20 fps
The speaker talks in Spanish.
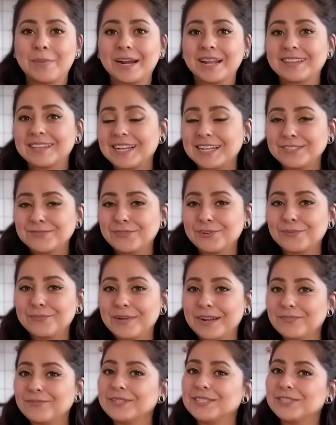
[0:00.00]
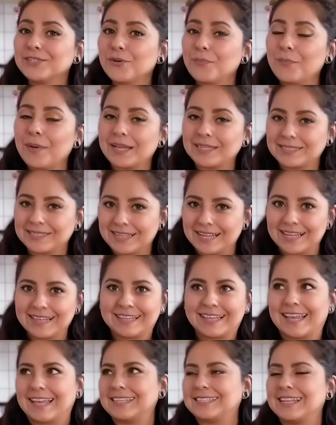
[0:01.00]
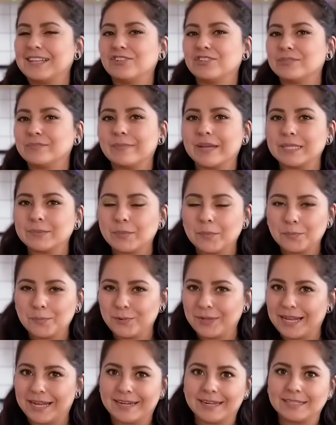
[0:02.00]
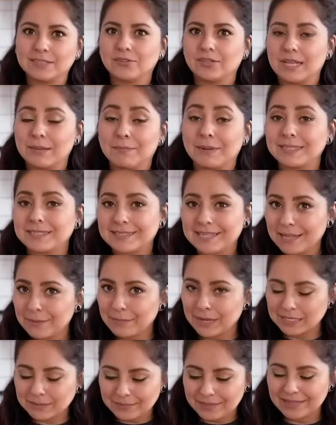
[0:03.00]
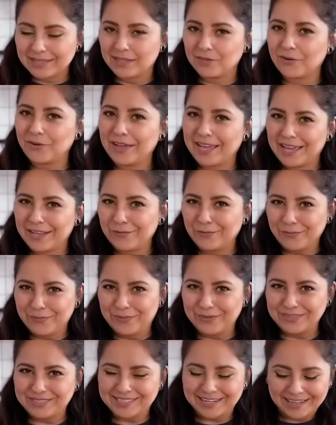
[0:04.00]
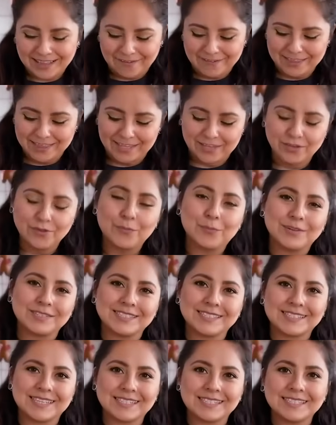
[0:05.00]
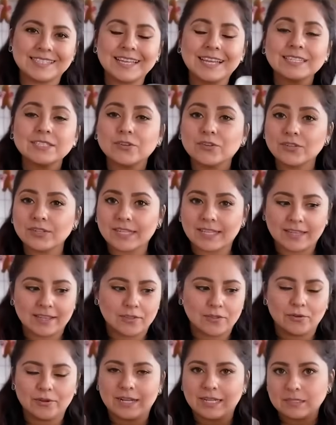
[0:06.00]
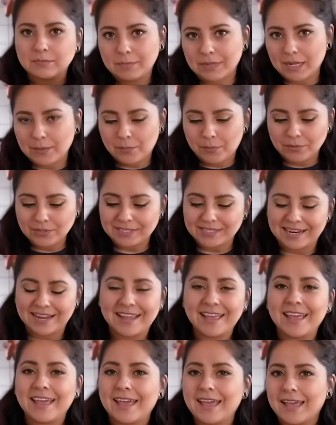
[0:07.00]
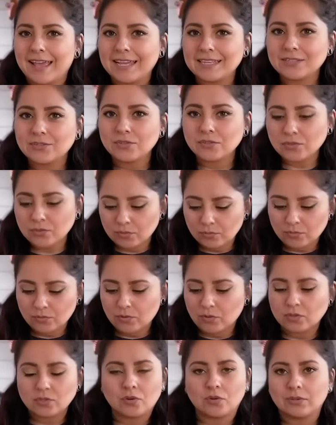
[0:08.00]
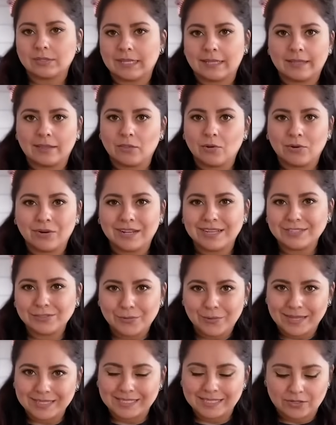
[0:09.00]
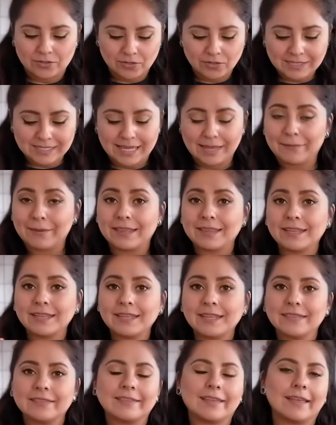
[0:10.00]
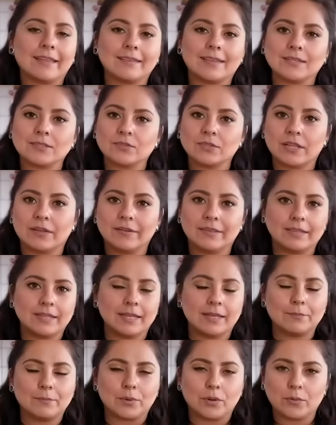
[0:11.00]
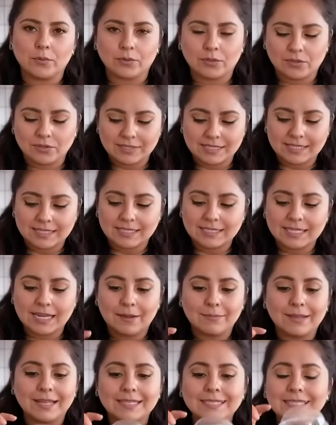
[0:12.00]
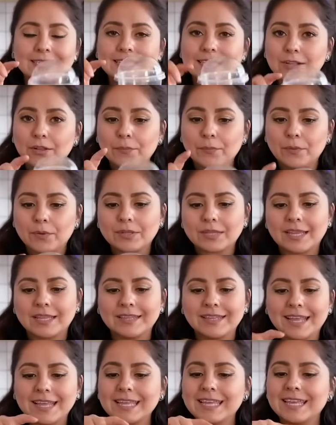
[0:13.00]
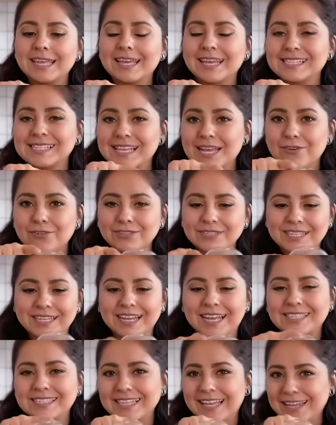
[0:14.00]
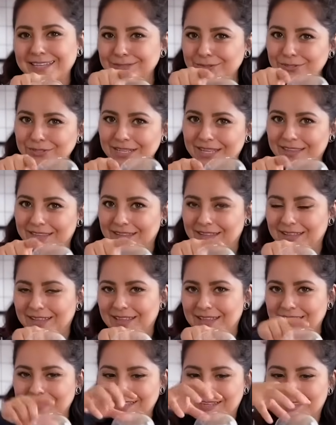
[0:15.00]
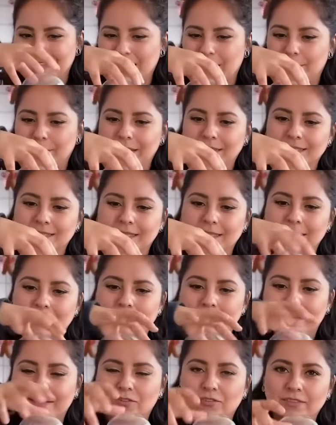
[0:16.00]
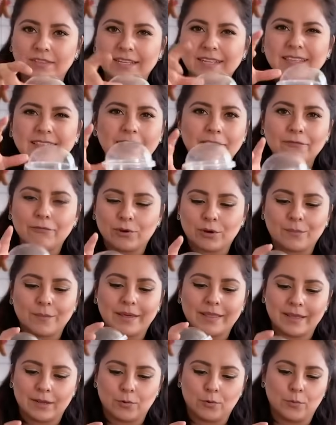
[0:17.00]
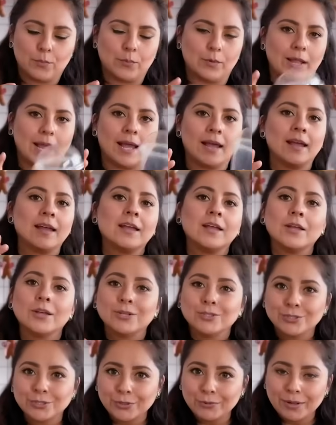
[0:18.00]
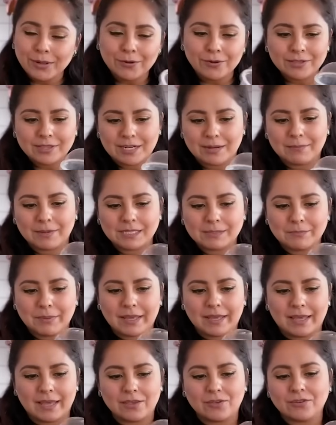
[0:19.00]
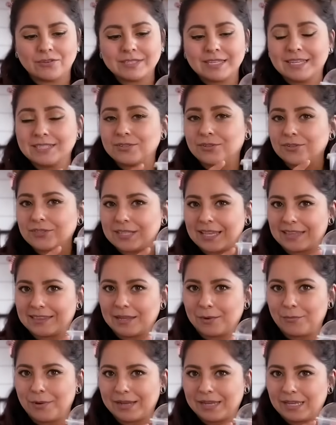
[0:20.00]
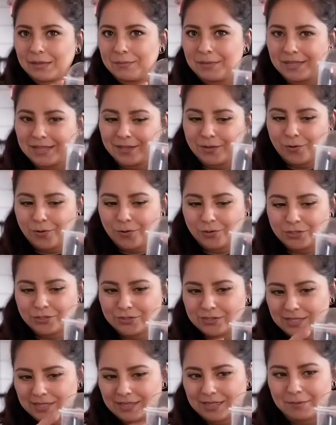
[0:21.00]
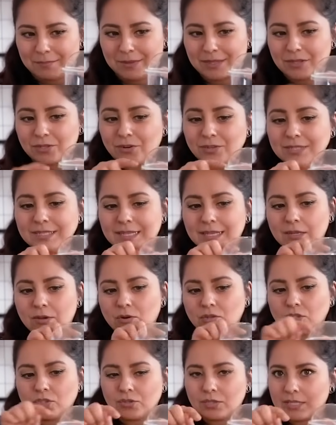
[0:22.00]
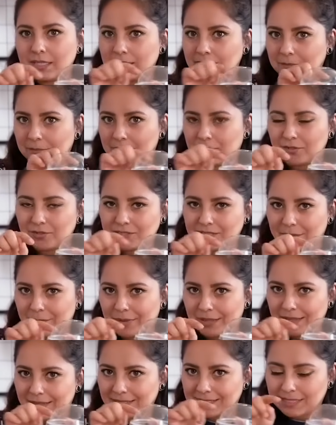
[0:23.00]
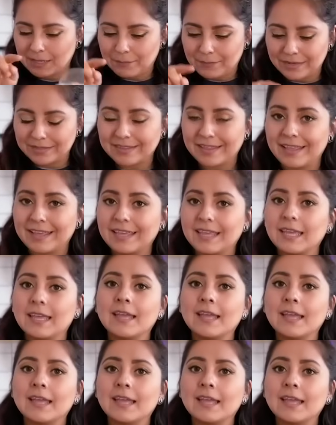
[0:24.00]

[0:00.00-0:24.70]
Para transformar nuestro pastel, que es de los más populares o del pastel más vendido, en un postre navideño, pues necesitas contenedores para postre. Estos son unos contenedores o vasitos que venden en tiendas donde venden productos desechables y lo importante aquí es que consigas estos que tienen esta tapa así redondita en forma de cúpula. Yo no encontré más pequeños, estos que tengo aquí miden 8 centímetros y 8 centímetros también en esta parte de